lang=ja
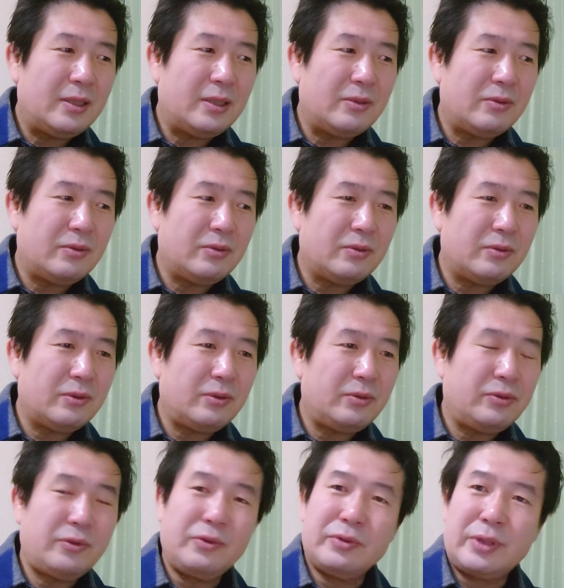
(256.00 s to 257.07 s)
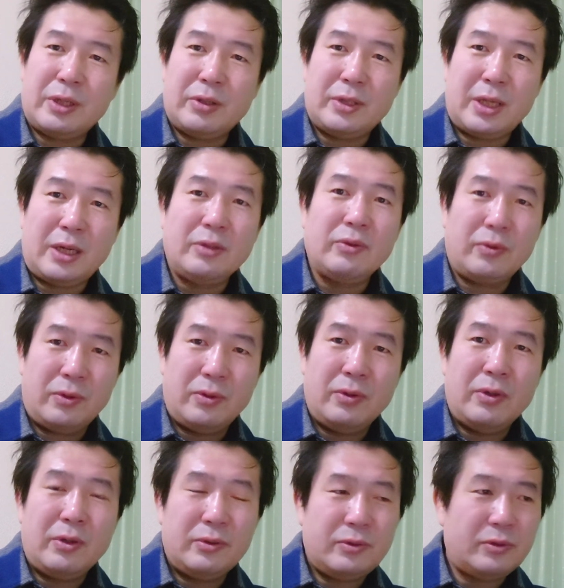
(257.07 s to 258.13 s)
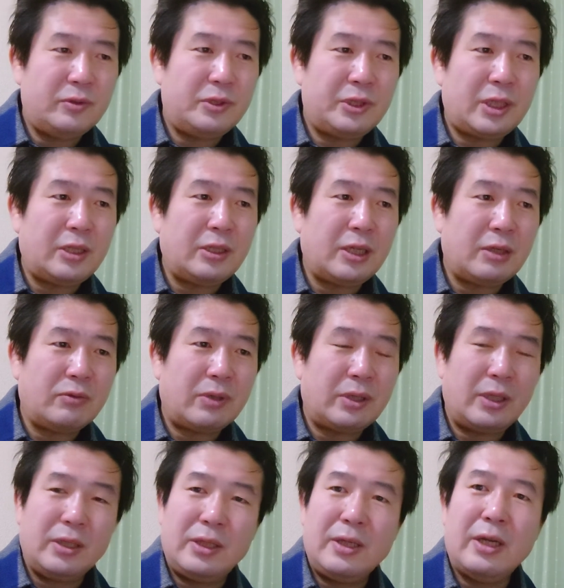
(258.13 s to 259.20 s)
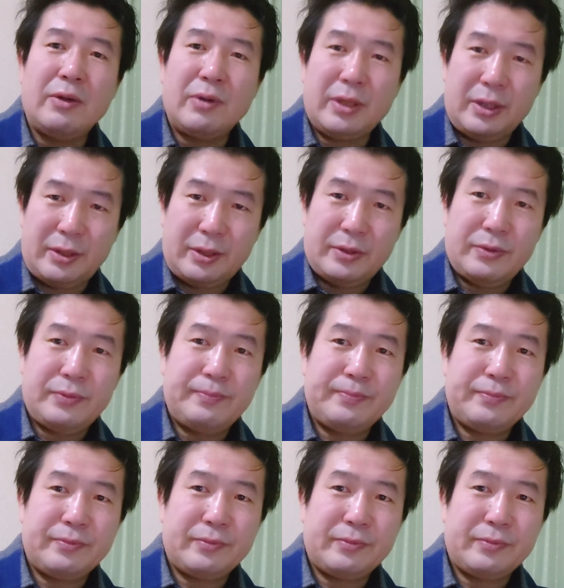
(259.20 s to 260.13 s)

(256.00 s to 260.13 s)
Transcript: あのそういう強さはないとつくしちゃん役はできないわけです。